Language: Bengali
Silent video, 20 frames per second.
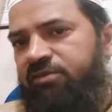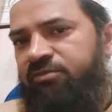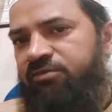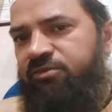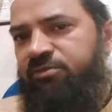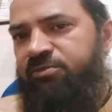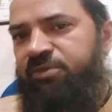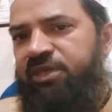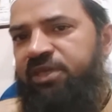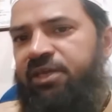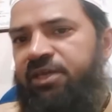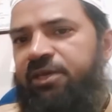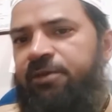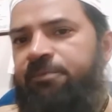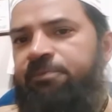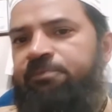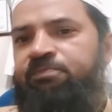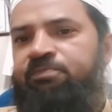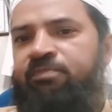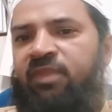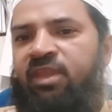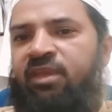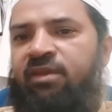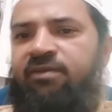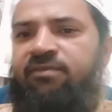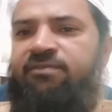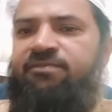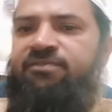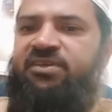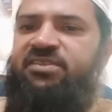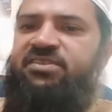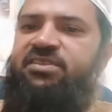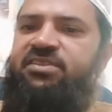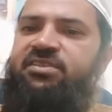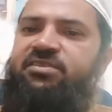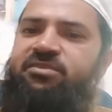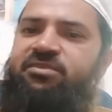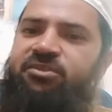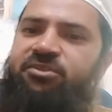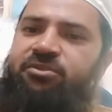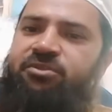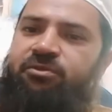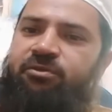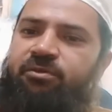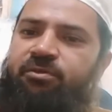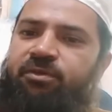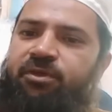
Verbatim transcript: জমিনে ফাসাদ সৃষ্টি করবে